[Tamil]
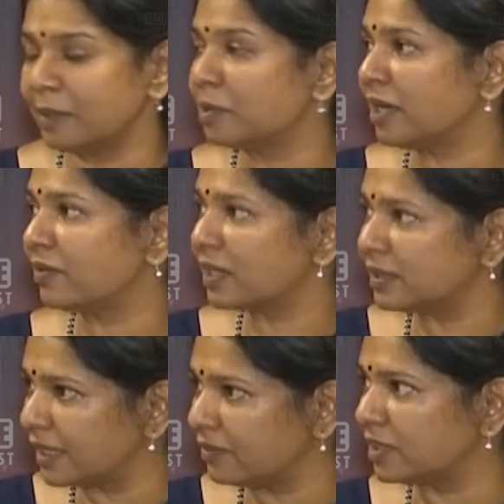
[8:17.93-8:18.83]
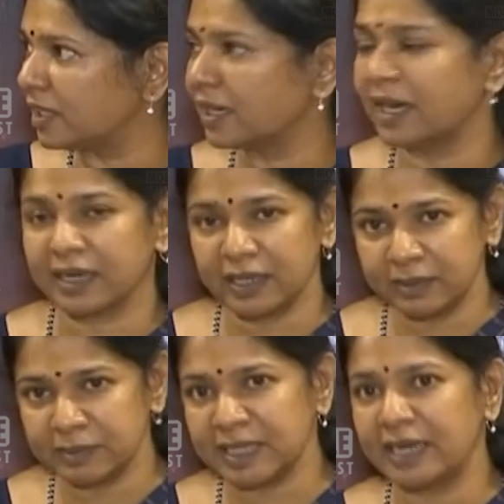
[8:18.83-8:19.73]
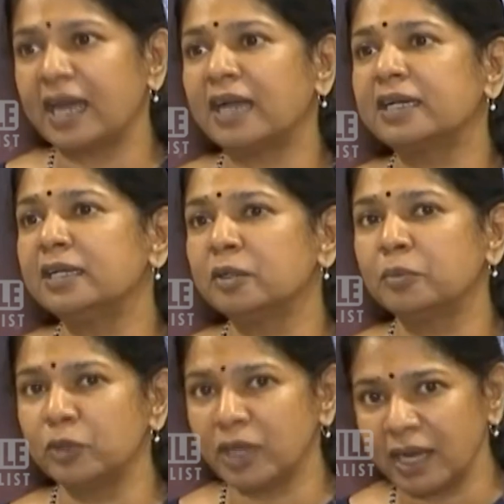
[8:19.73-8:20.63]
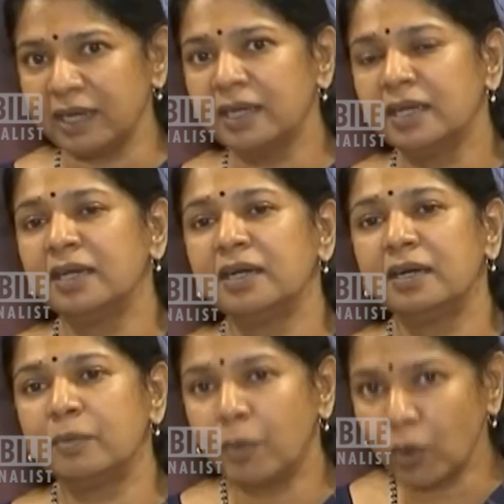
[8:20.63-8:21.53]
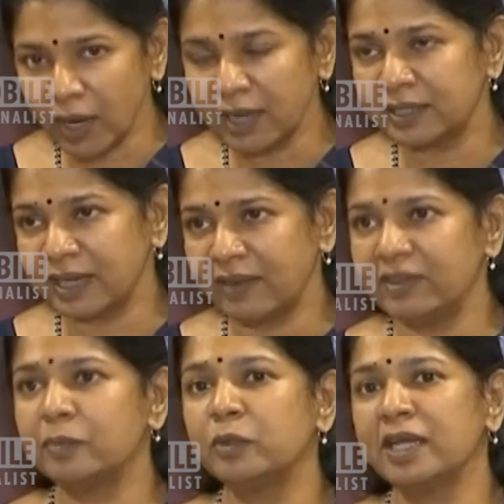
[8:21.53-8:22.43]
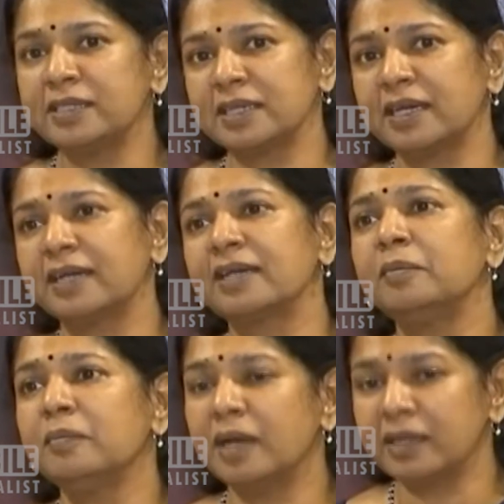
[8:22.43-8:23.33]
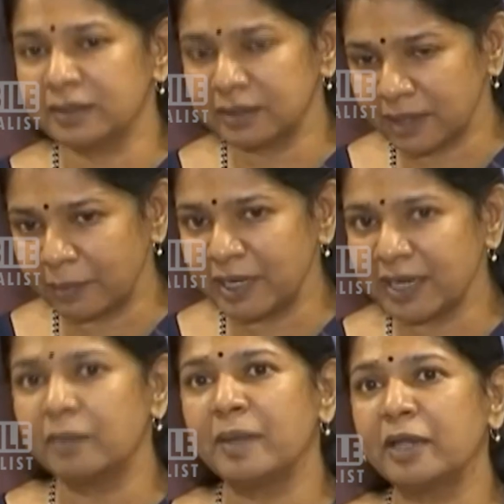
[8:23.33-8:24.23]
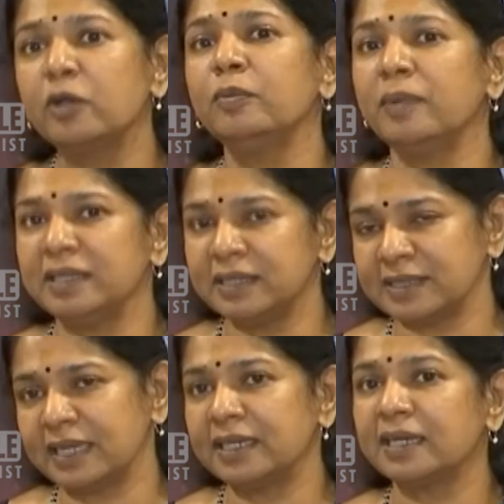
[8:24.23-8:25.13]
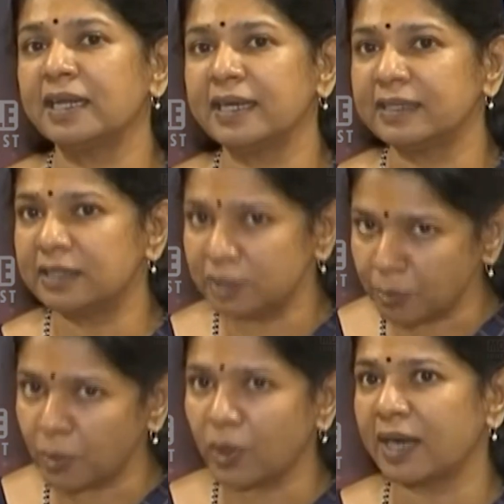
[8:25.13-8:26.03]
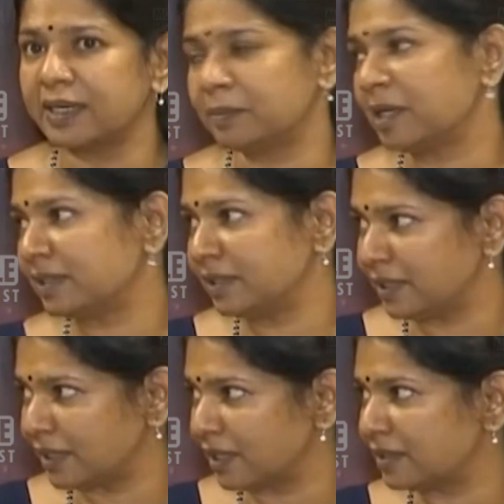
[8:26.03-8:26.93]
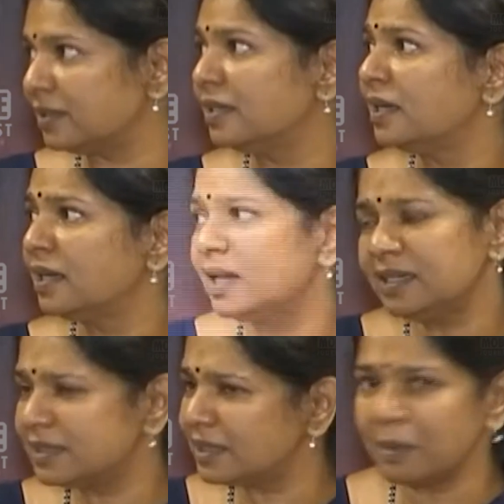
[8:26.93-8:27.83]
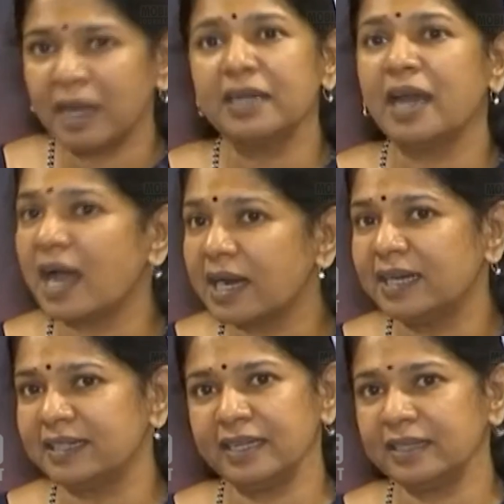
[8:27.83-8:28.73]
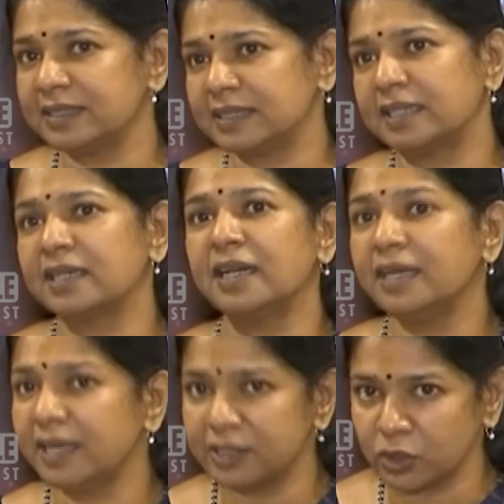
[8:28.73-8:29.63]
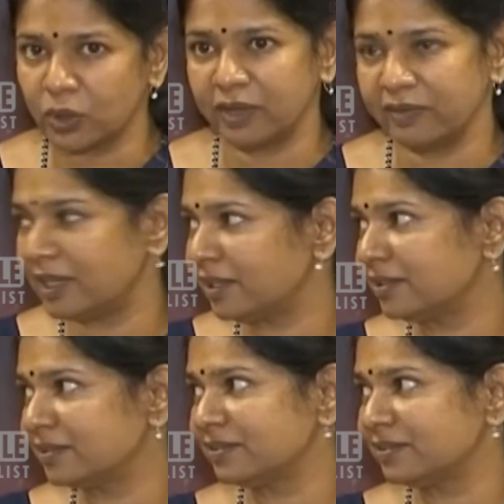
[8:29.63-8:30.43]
தளபதி அவர்கள் தெரிவித்திருக்கிறார்கள் சில நாட்களுக்கு முன்னால் போரா திராவிட முன்னேற்ற கழகம் தமிழகம் எங்கும் இந்த சட்டங்களை எதிர்த்து போராட்டம் நடத்தி இருக்கிறது நிச்சயமாக நாங்கள் இதை இந்த சட்டங்களை ஏற்றுக்கொள்ளவில்லை